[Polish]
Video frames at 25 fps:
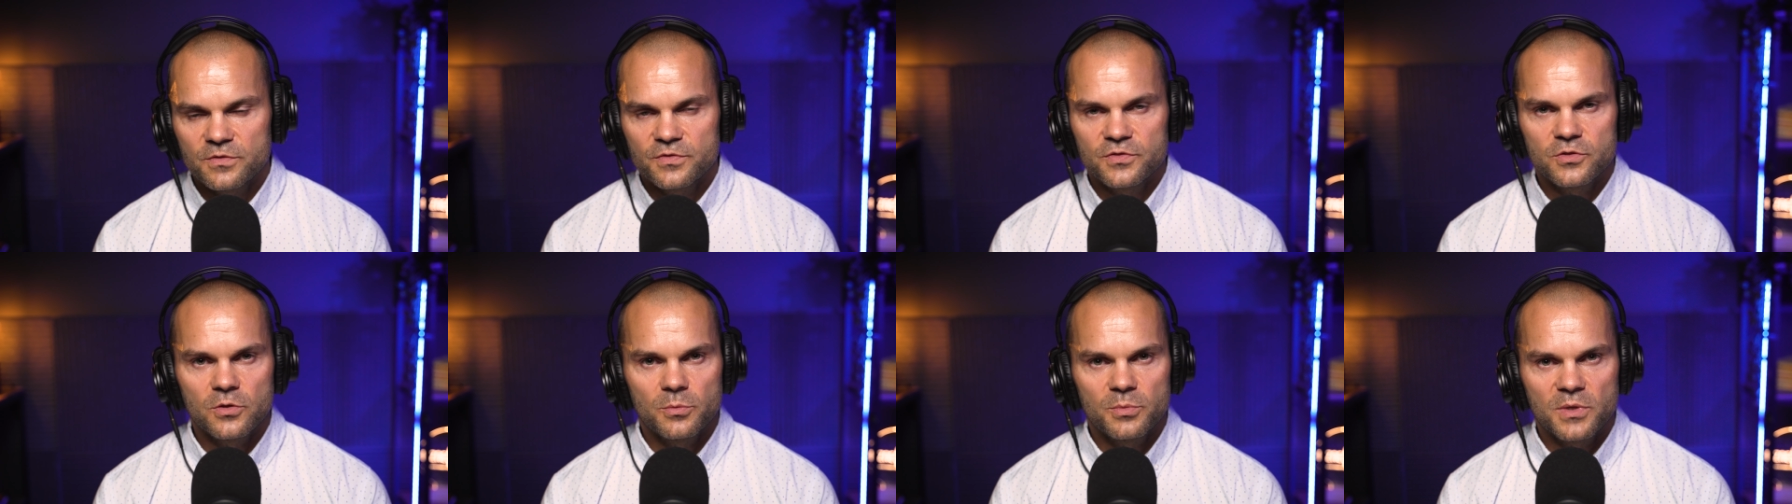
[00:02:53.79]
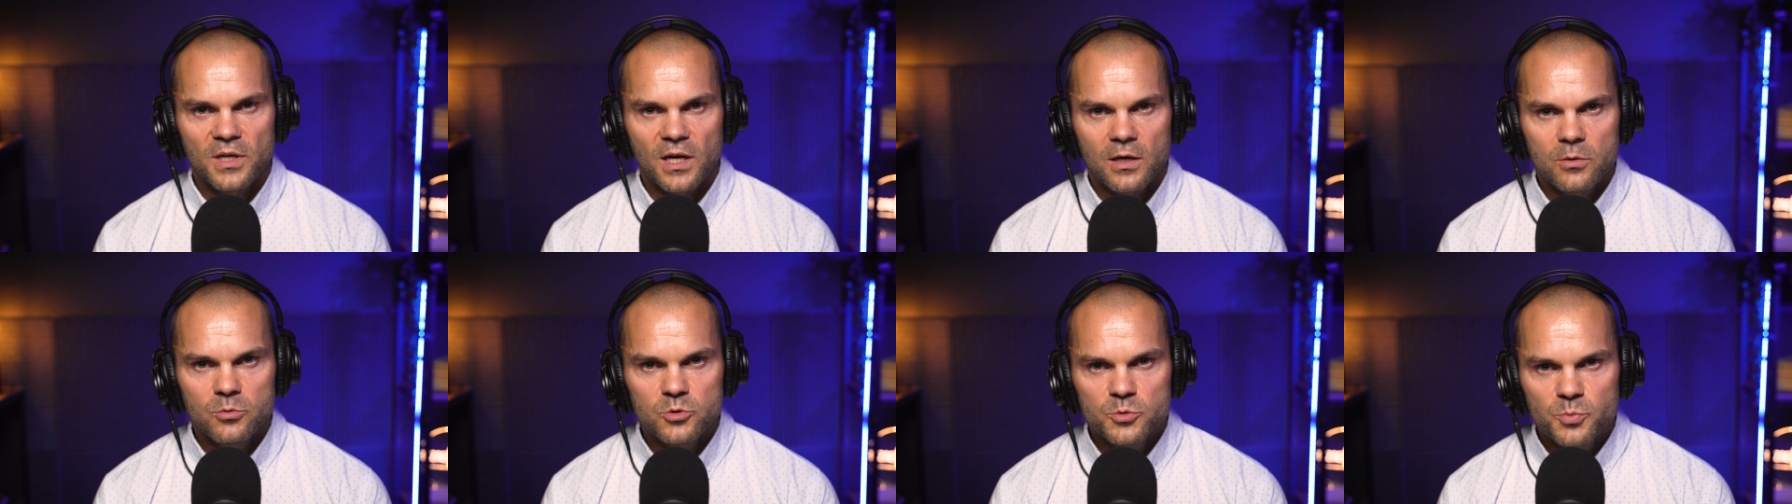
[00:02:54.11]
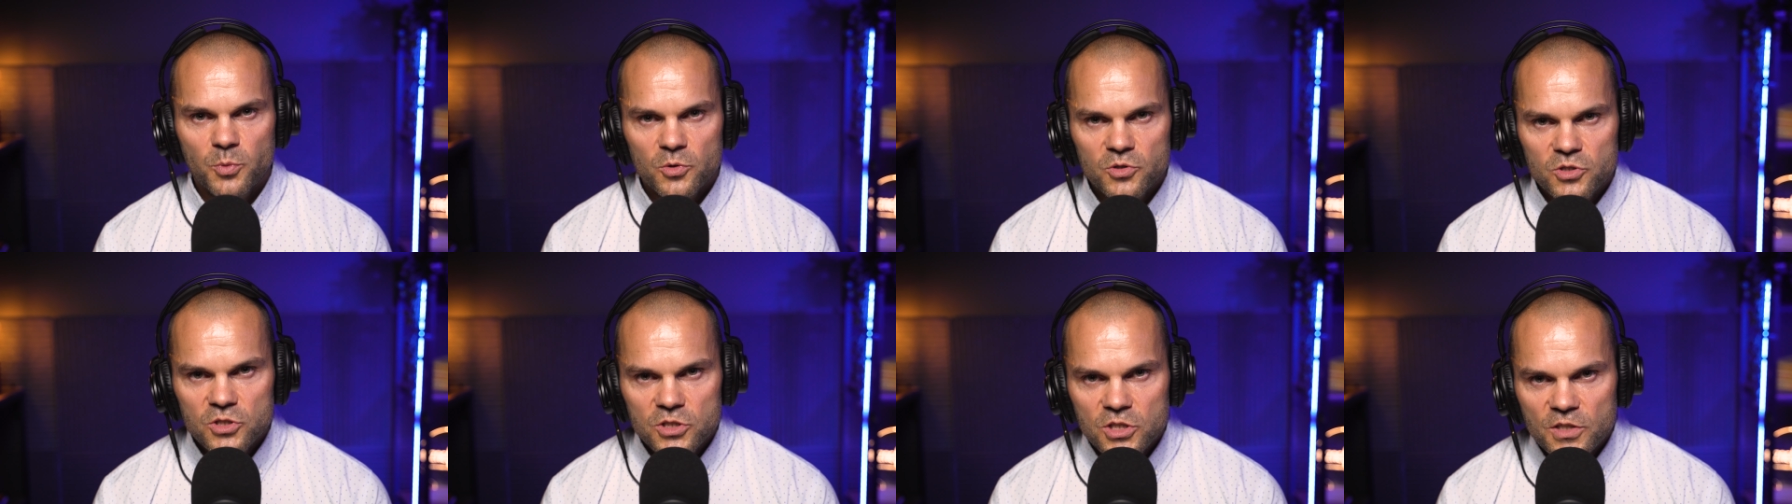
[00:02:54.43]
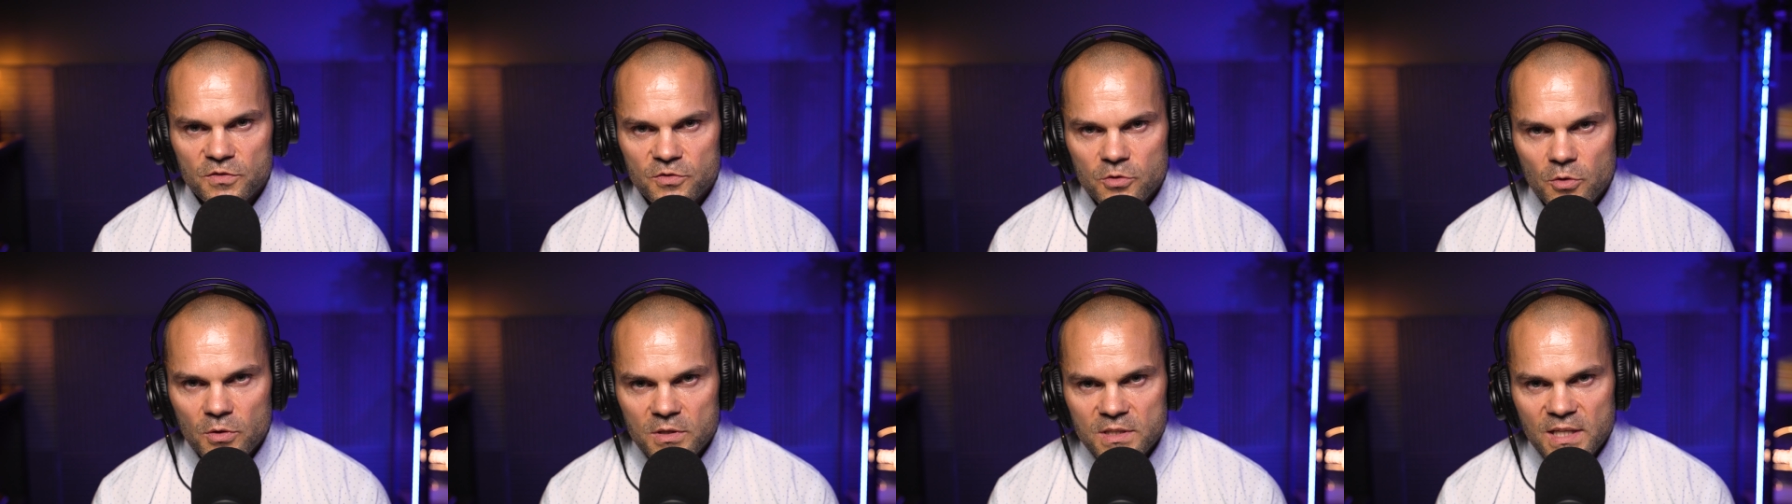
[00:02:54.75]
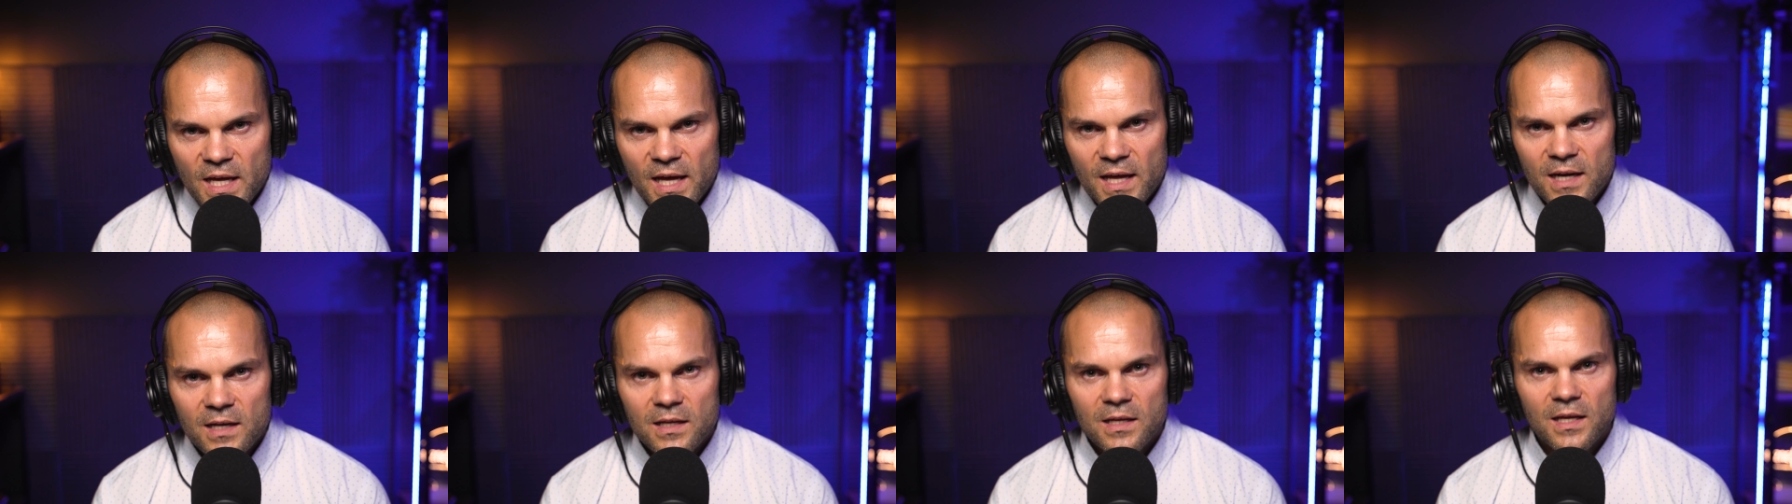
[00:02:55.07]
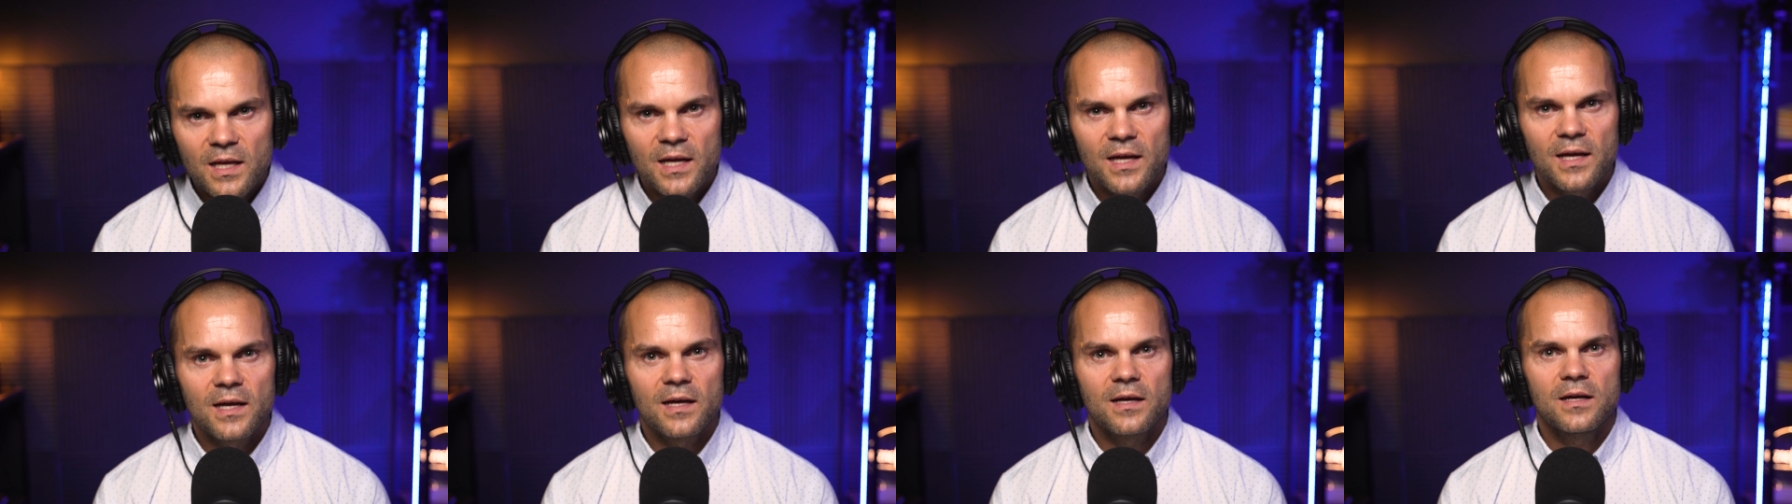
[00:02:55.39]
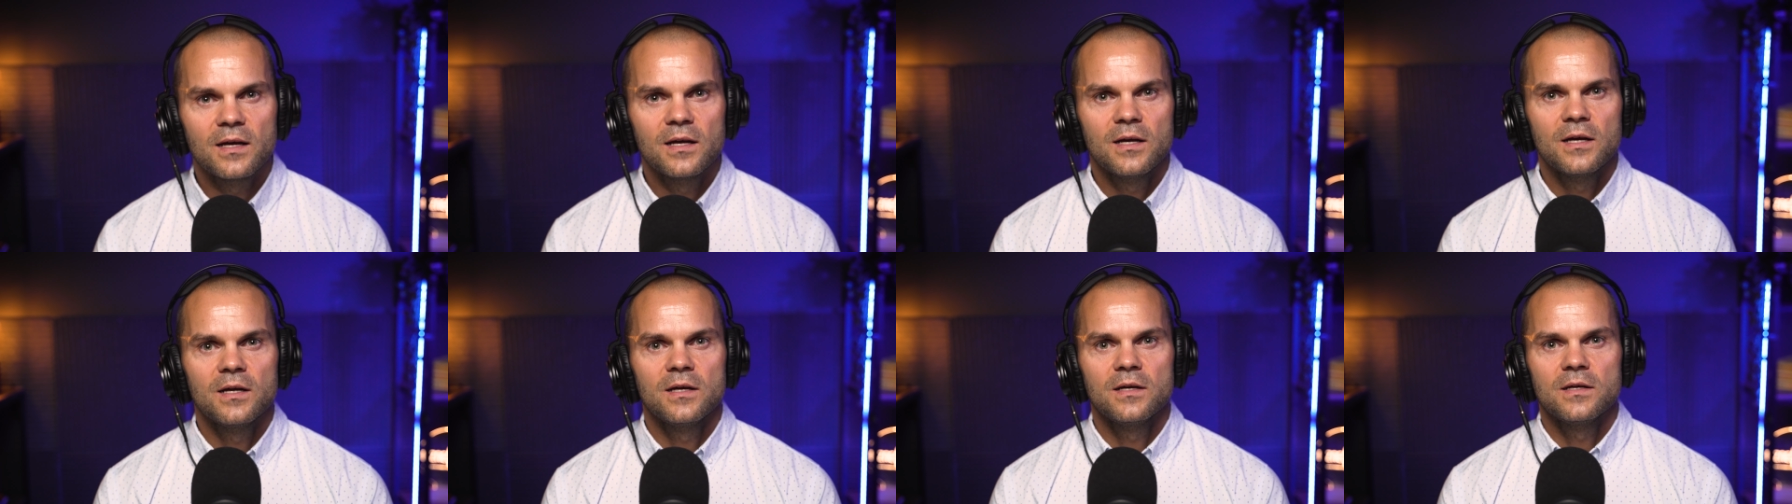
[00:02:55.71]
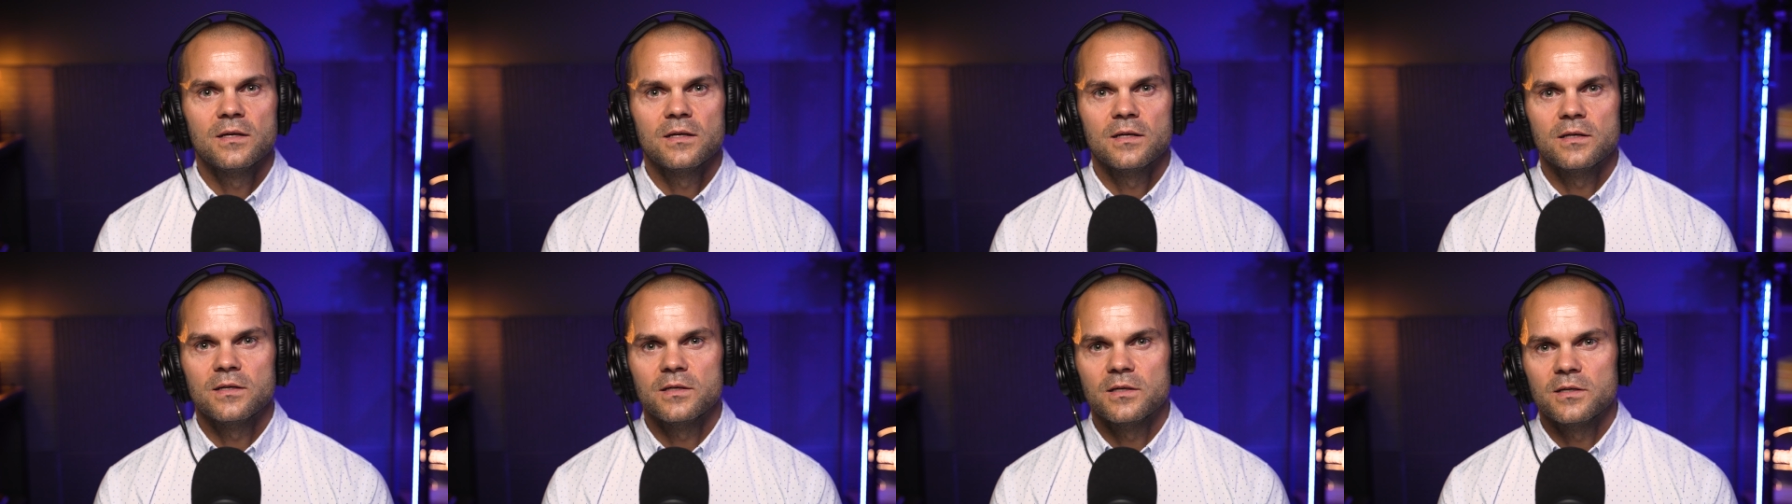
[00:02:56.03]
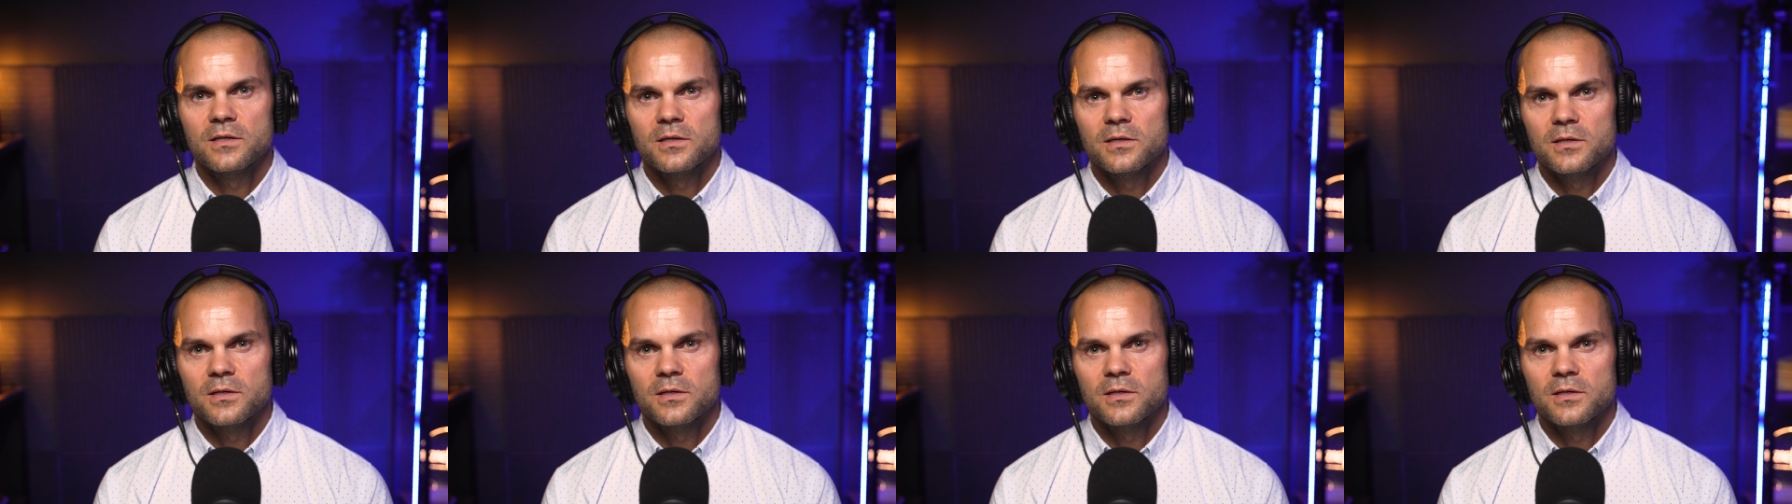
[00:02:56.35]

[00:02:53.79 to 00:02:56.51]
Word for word: w sobie jakąś pozytywną energię, yy,